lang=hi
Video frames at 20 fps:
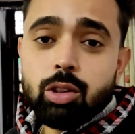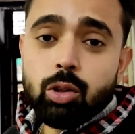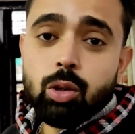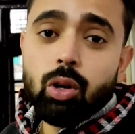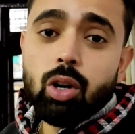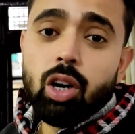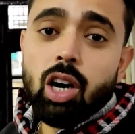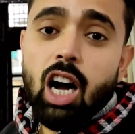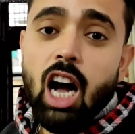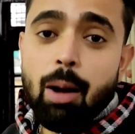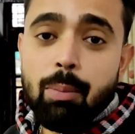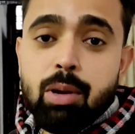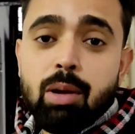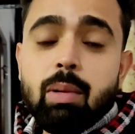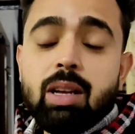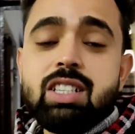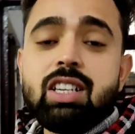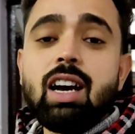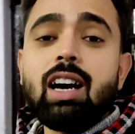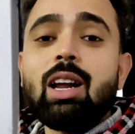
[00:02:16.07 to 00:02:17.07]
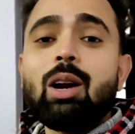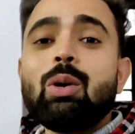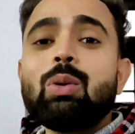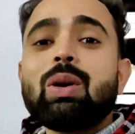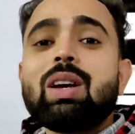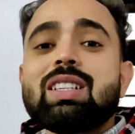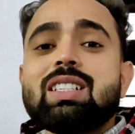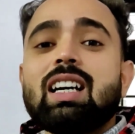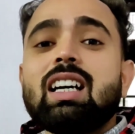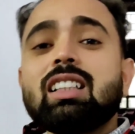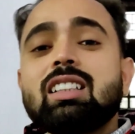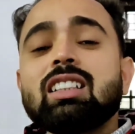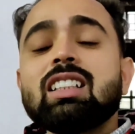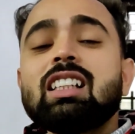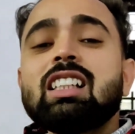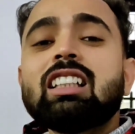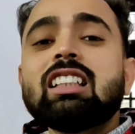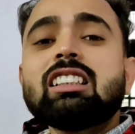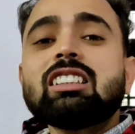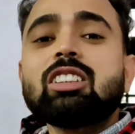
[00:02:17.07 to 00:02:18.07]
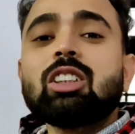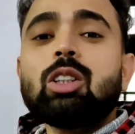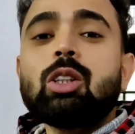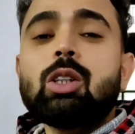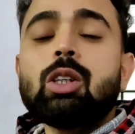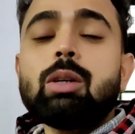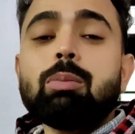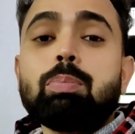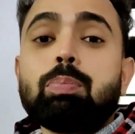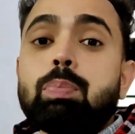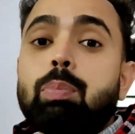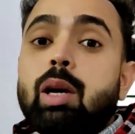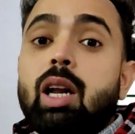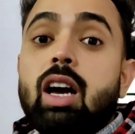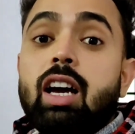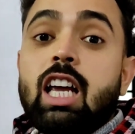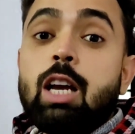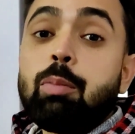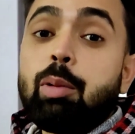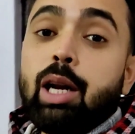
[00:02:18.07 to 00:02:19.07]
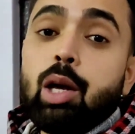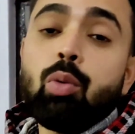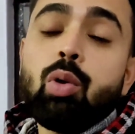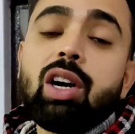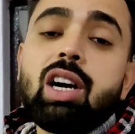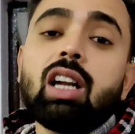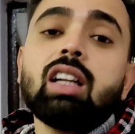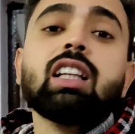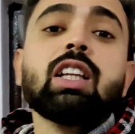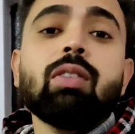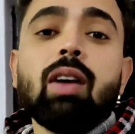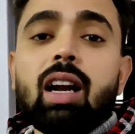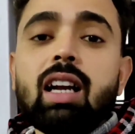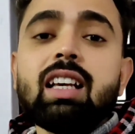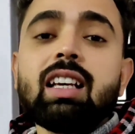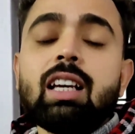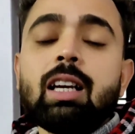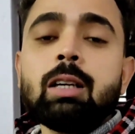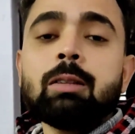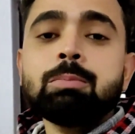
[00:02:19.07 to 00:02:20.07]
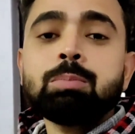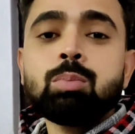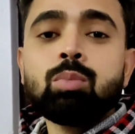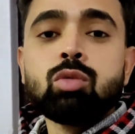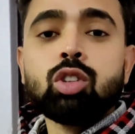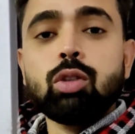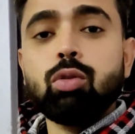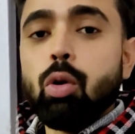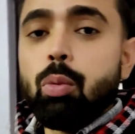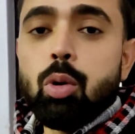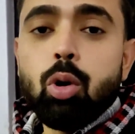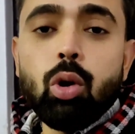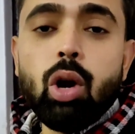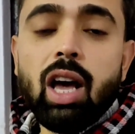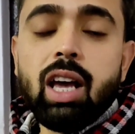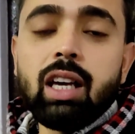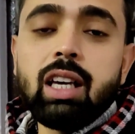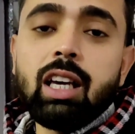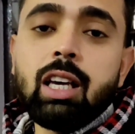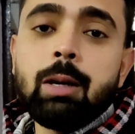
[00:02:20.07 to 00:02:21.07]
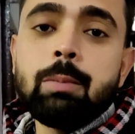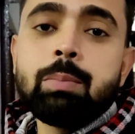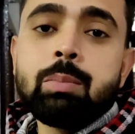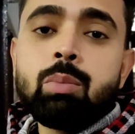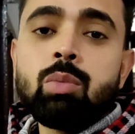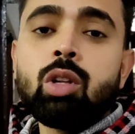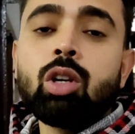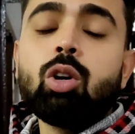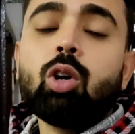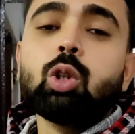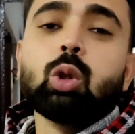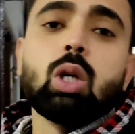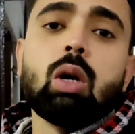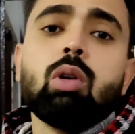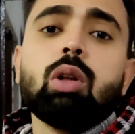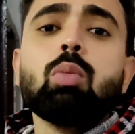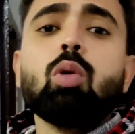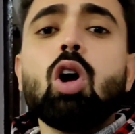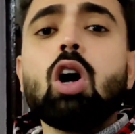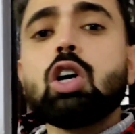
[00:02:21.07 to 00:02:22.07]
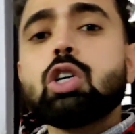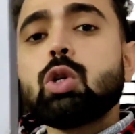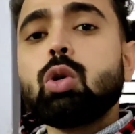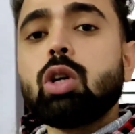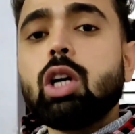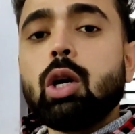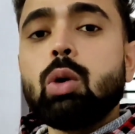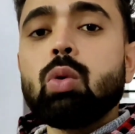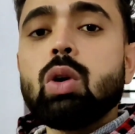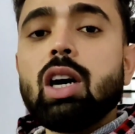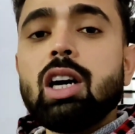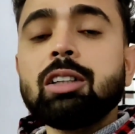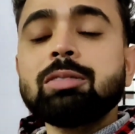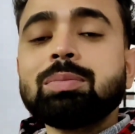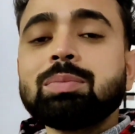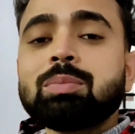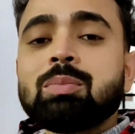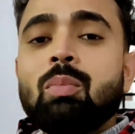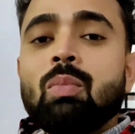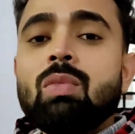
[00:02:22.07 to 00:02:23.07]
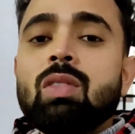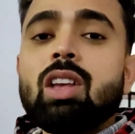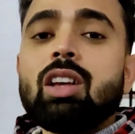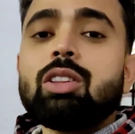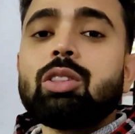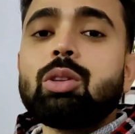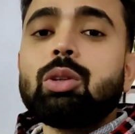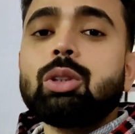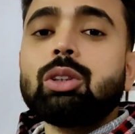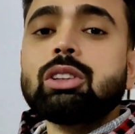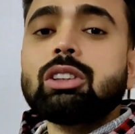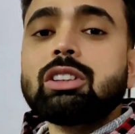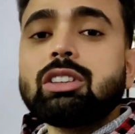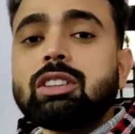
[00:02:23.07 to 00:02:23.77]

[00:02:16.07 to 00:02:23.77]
तो अभी मैं जा रहा हूँ उनके साथ तो पटाखे पड़े हुए कल दिवाली के तो वो भी उड़ाएंगे और थोड़ा बहुत ब्लॉग शूट करूंगा तो